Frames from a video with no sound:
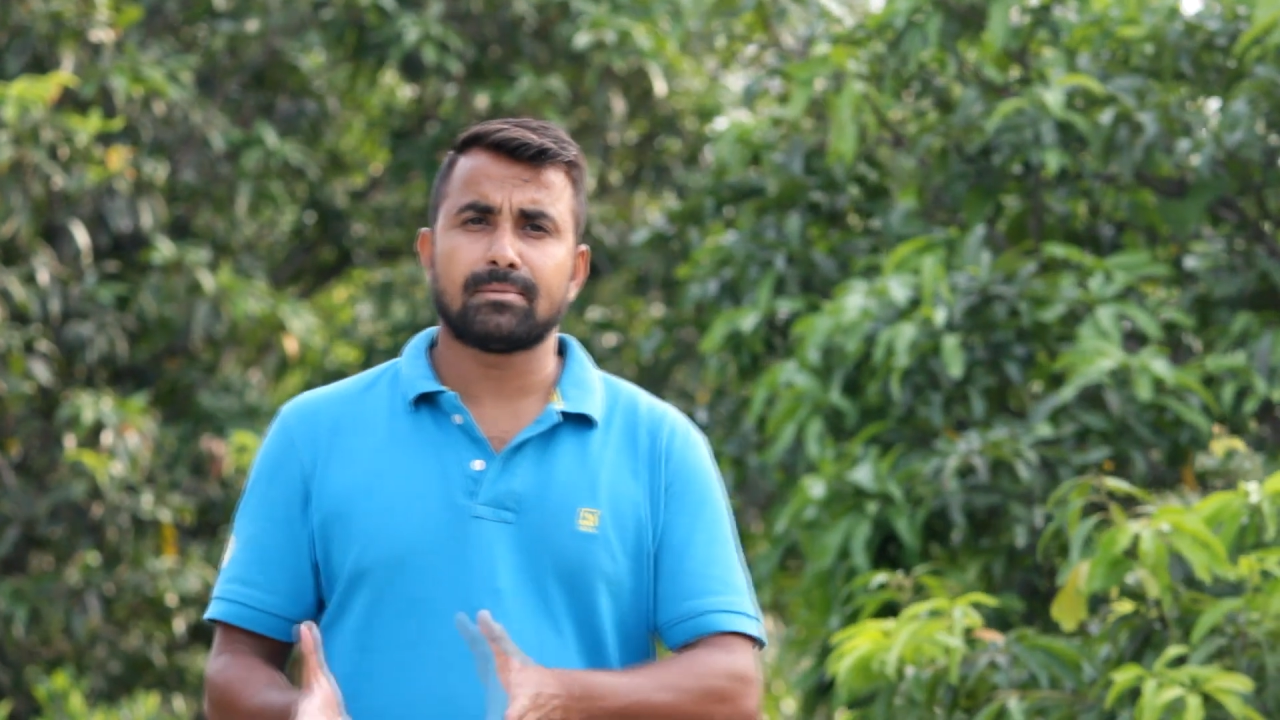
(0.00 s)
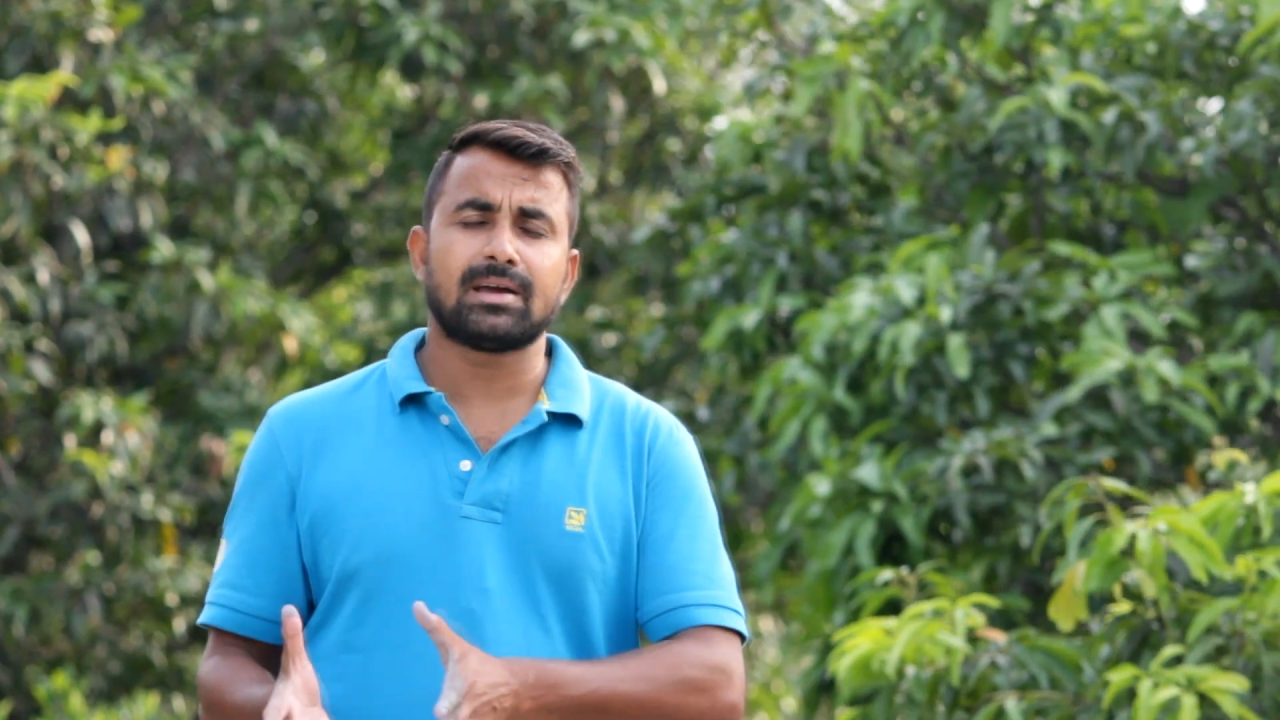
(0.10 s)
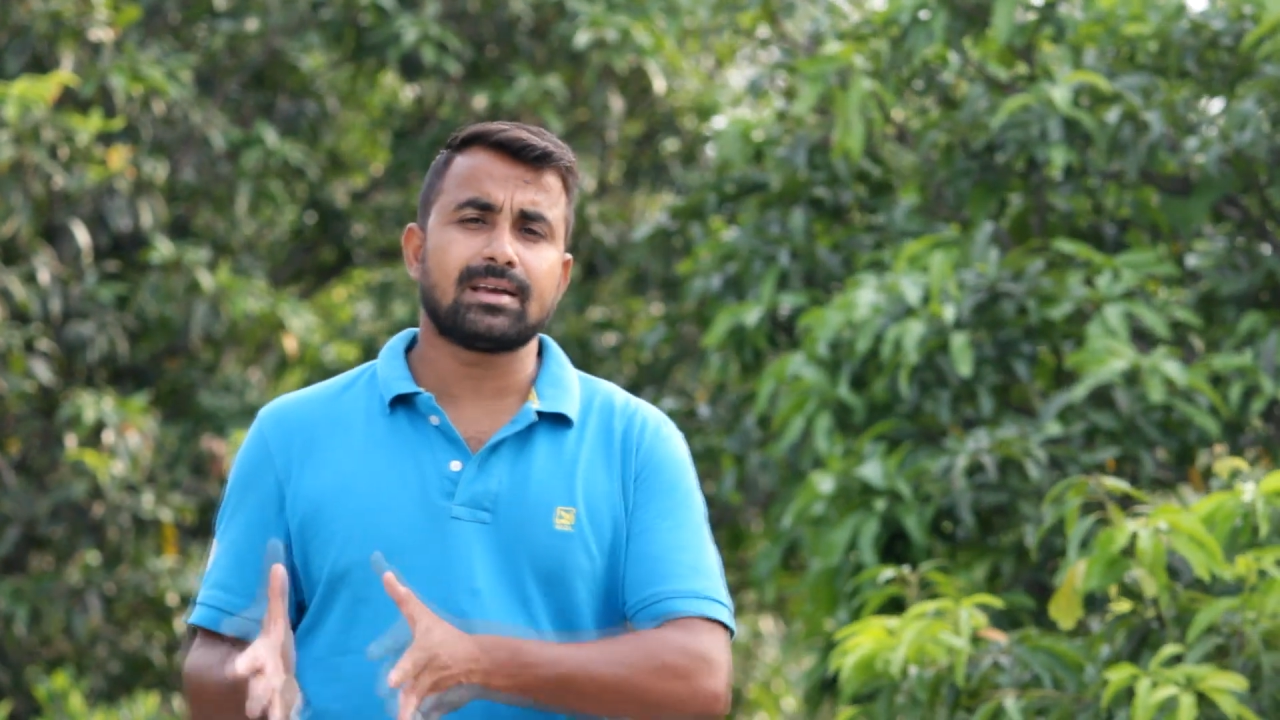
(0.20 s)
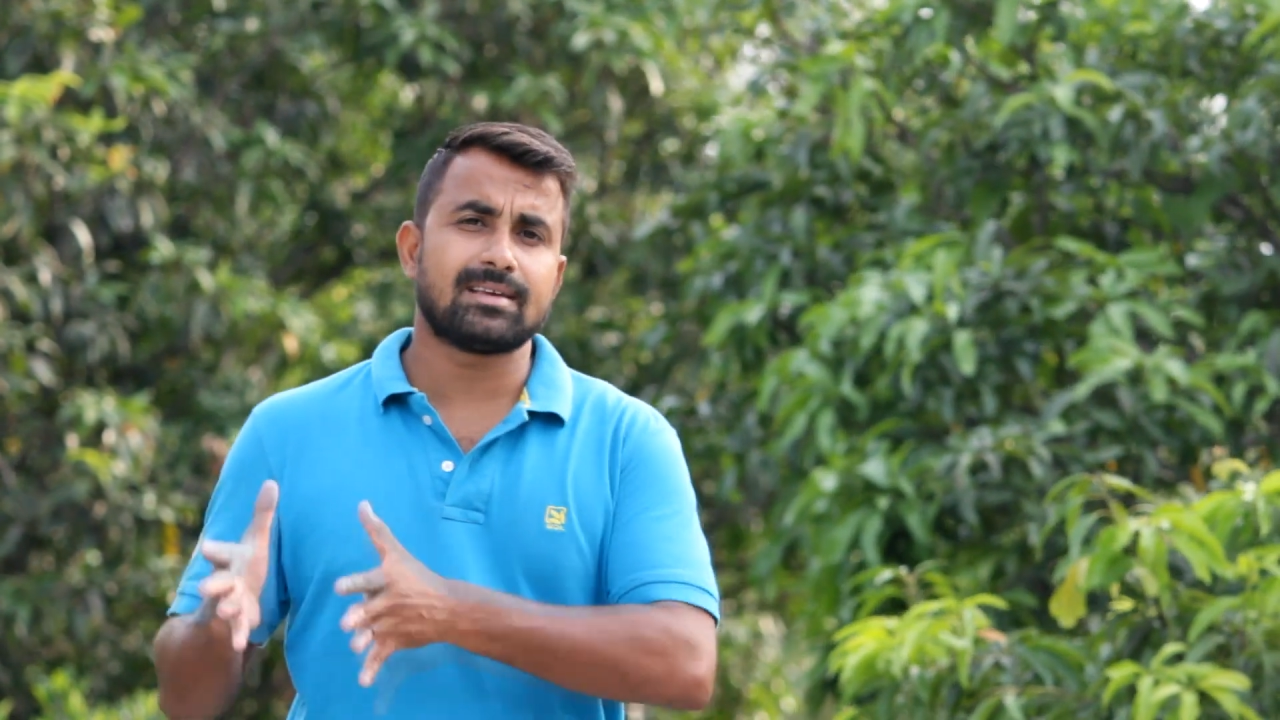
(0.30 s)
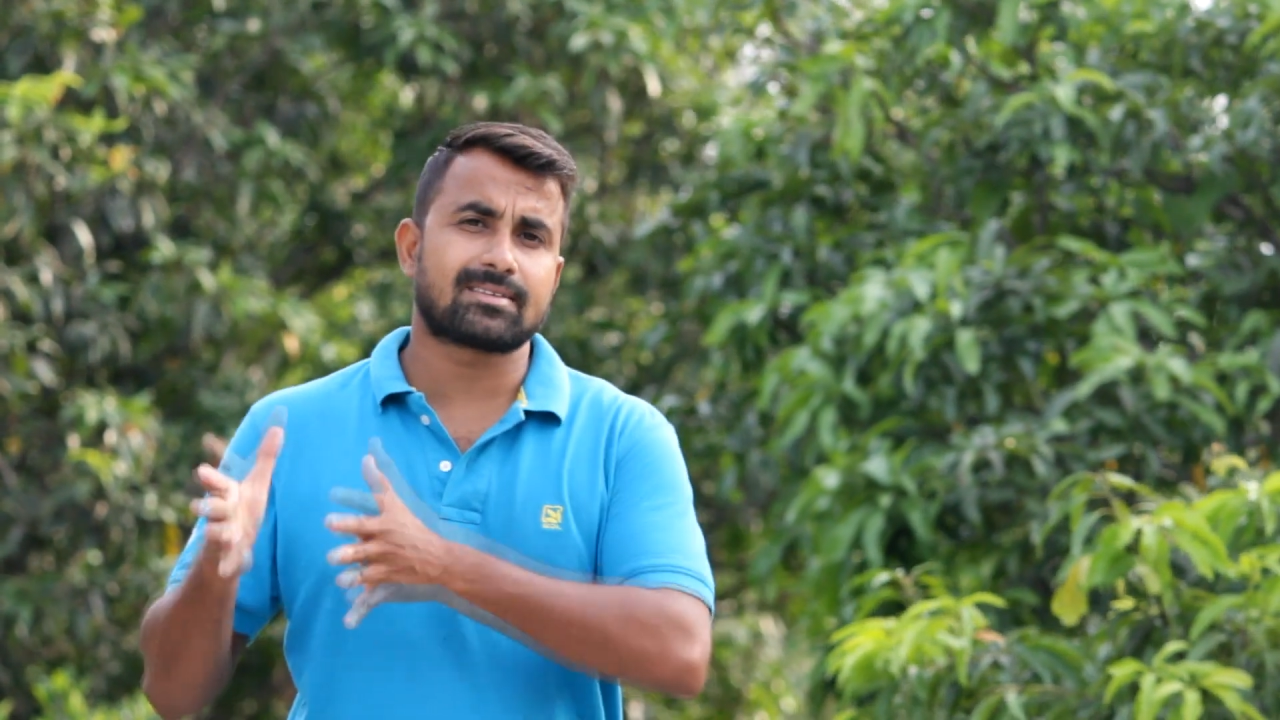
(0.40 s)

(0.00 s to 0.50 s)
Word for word: मैं